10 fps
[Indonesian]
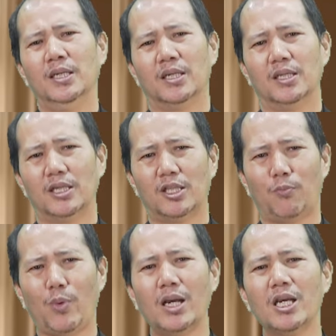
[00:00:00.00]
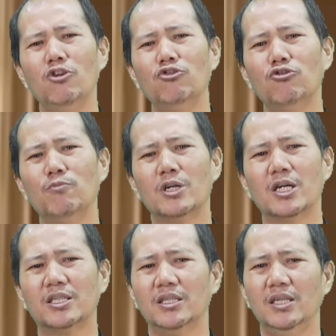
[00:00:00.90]
Kita terpanggil untuk
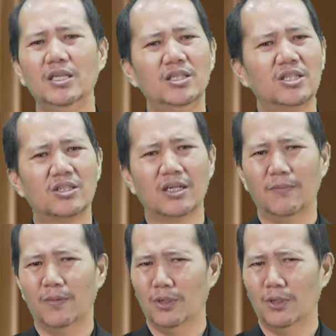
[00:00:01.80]
mengasihi sesama